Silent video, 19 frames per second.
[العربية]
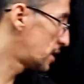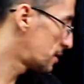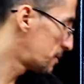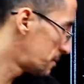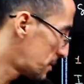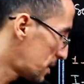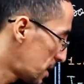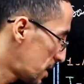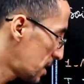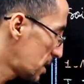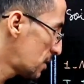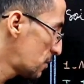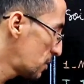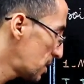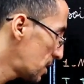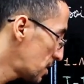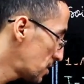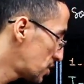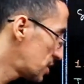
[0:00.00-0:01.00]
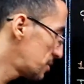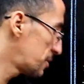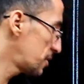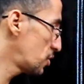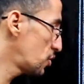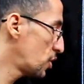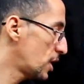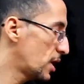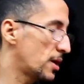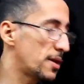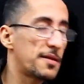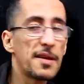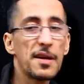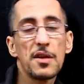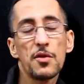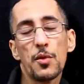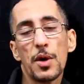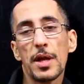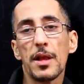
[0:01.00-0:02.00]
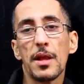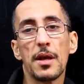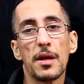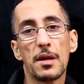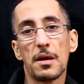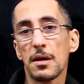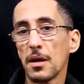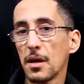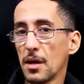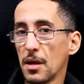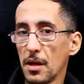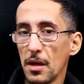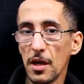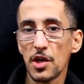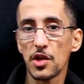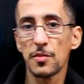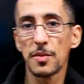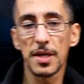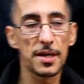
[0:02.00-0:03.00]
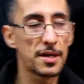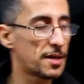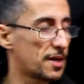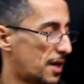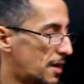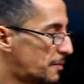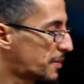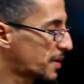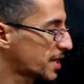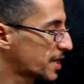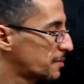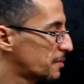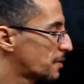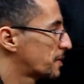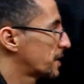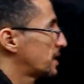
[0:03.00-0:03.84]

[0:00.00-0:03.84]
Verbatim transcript: لتما ولا نجيب يو ان زائد واحد لهنا اللي يعجبك عبر كما